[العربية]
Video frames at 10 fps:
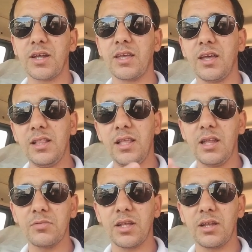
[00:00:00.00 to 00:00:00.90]
العالم ديال
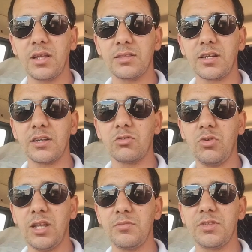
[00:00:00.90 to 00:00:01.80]
الانترنت وعالم
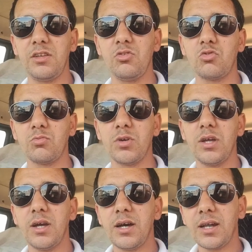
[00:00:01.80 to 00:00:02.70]
ديال اليوتيوب
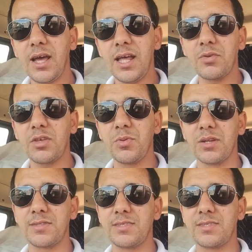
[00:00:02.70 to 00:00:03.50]
راه عالم كبير بزاف